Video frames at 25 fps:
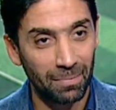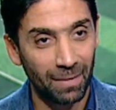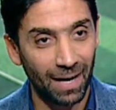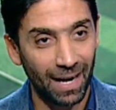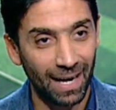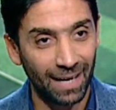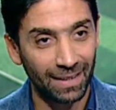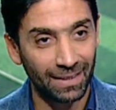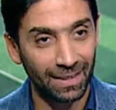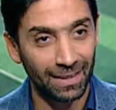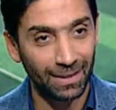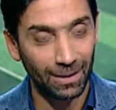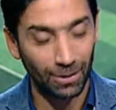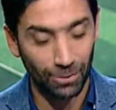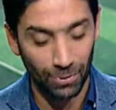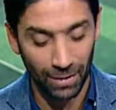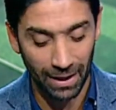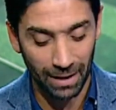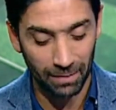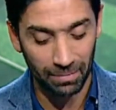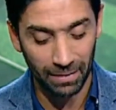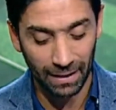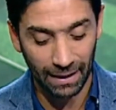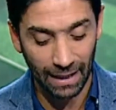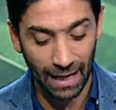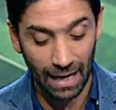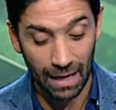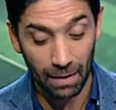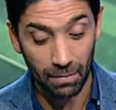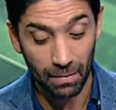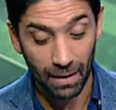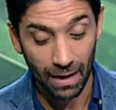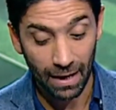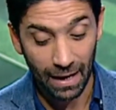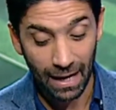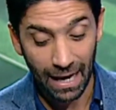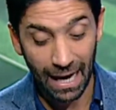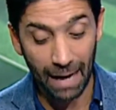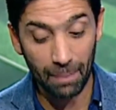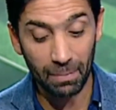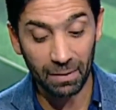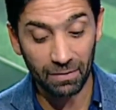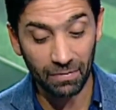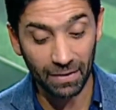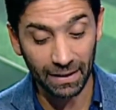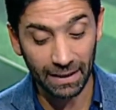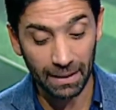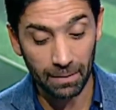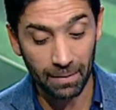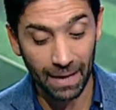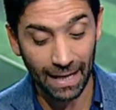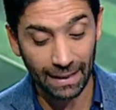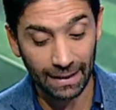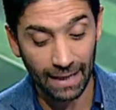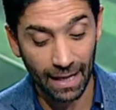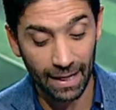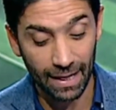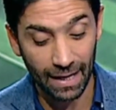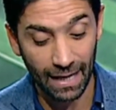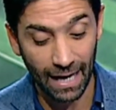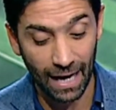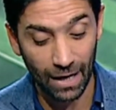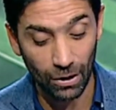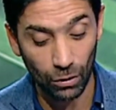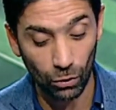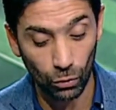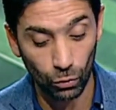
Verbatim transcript: مع حضرتك واحنا بنتكلم احمد فتحي بيعتذر عن